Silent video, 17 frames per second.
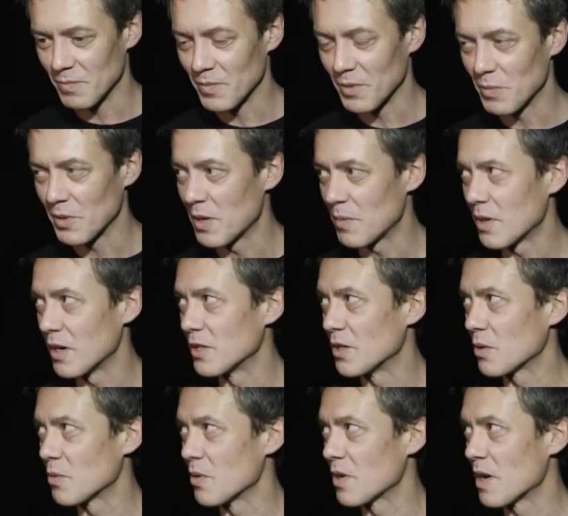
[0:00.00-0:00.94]
Мы подобрали
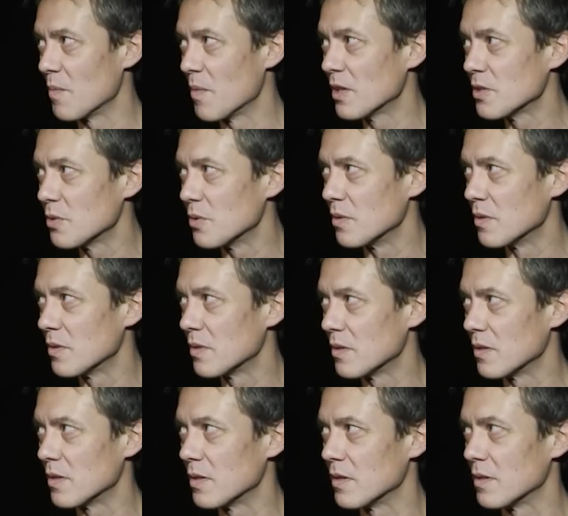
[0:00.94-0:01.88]
такую команду,
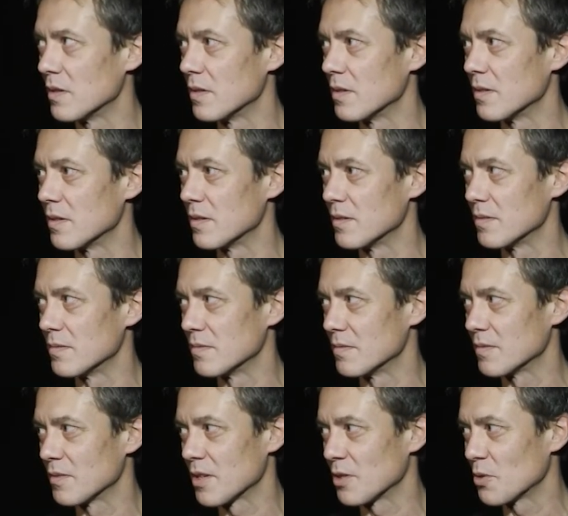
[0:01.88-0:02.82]

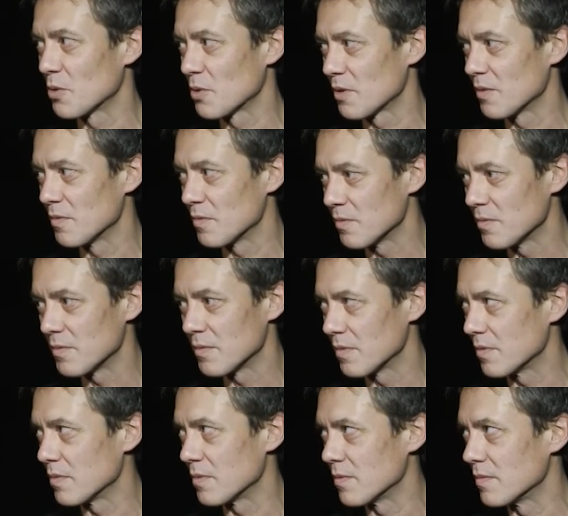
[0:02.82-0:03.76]
а, которую
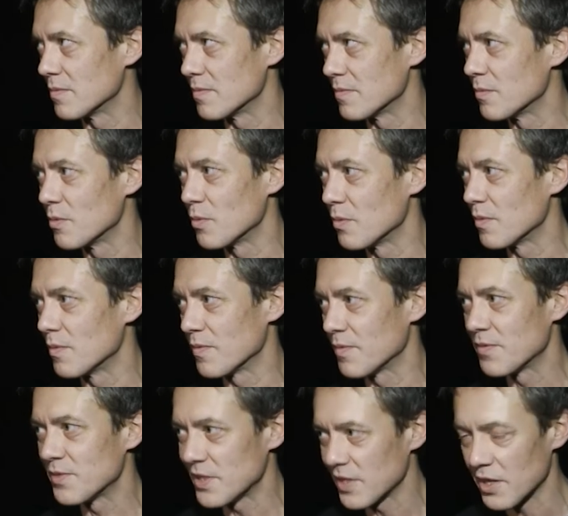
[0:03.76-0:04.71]
ну,
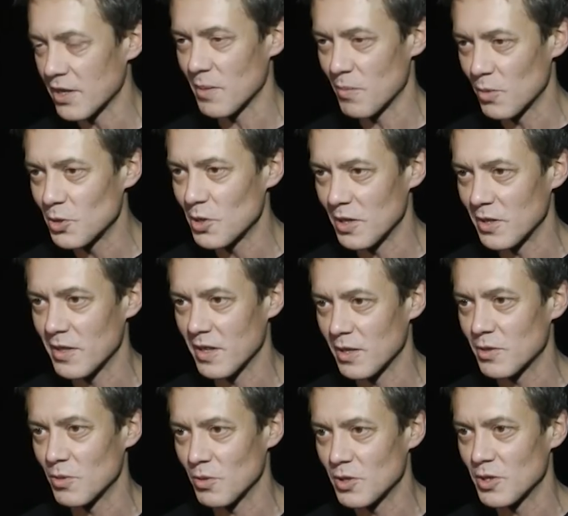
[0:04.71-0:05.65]
все работали на
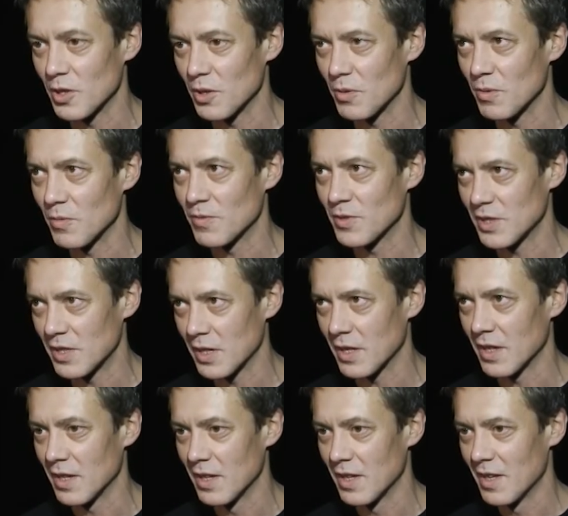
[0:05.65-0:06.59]
эту идею, все.
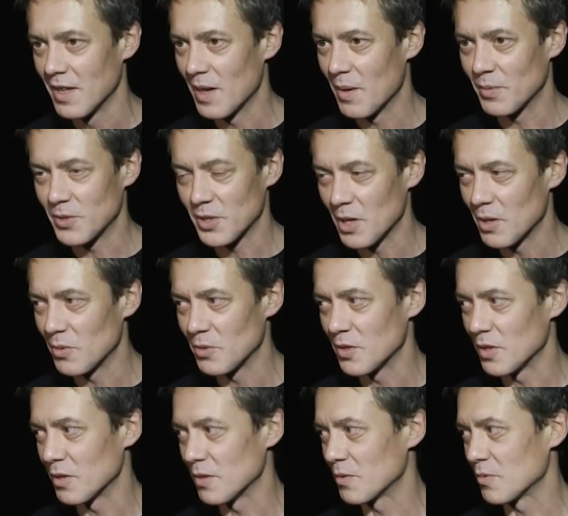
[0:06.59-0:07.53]

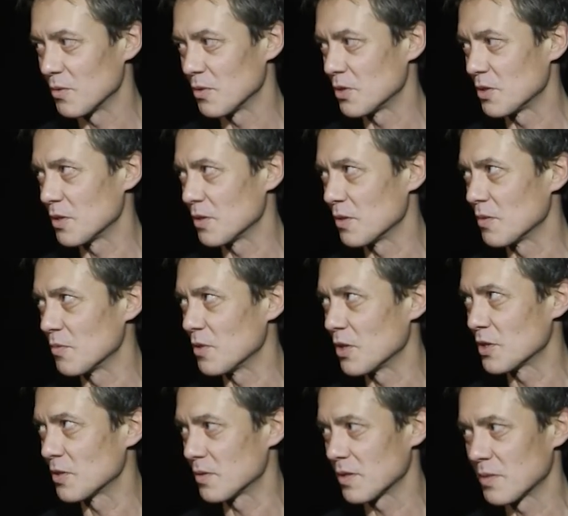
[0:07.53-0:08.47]
Абсолютно. То есть э, у
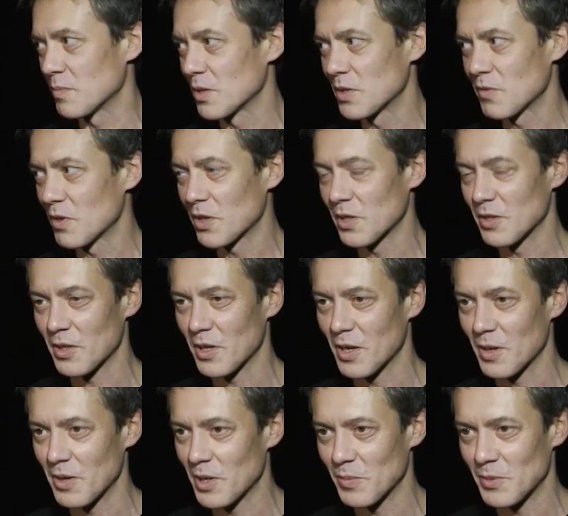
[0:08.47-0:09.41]
нас атмосфера
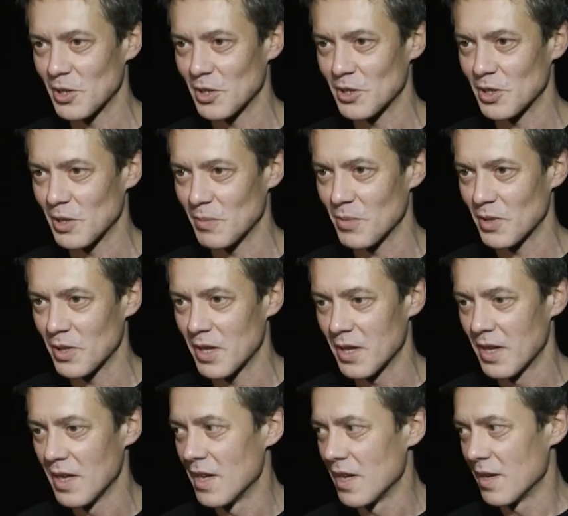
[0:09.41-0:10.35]
на репетициях была
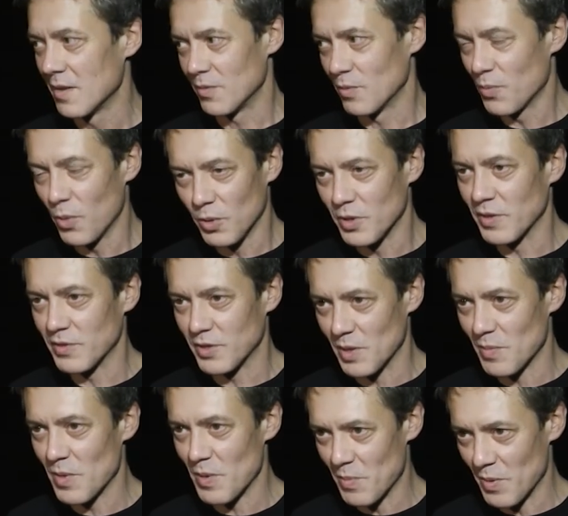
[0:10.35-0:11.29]
ну, полное
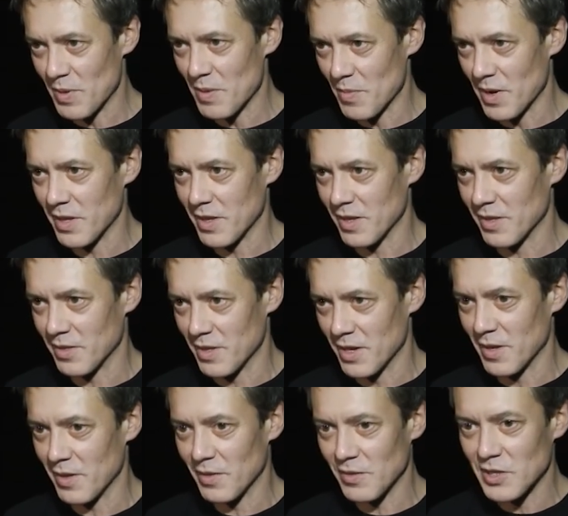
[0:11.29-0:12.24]
взаимопонимание,
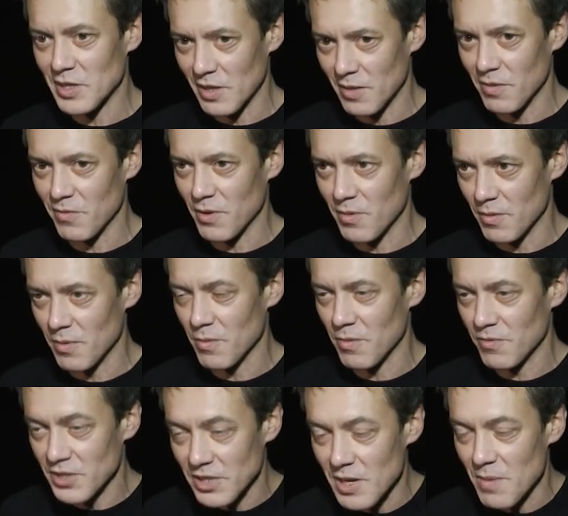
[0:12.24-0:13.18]
да, и все,
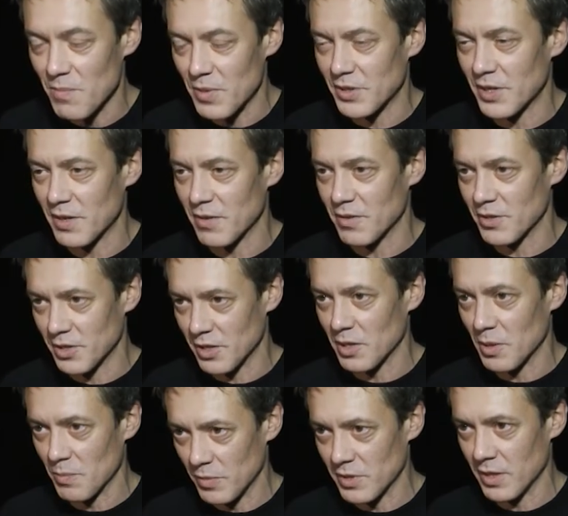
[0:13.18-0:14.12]
всем понравился
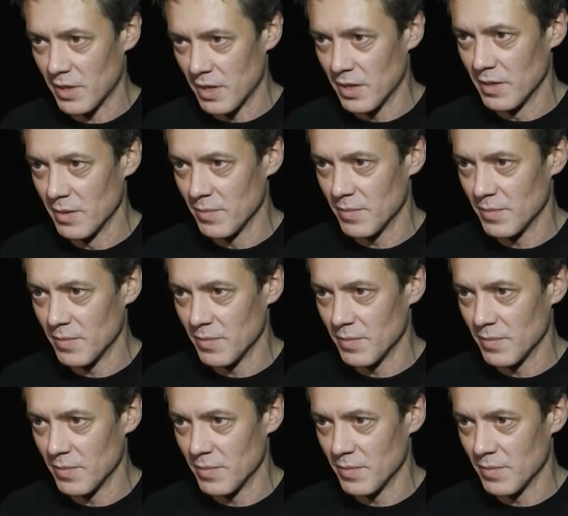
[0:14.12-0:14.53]
этот материал.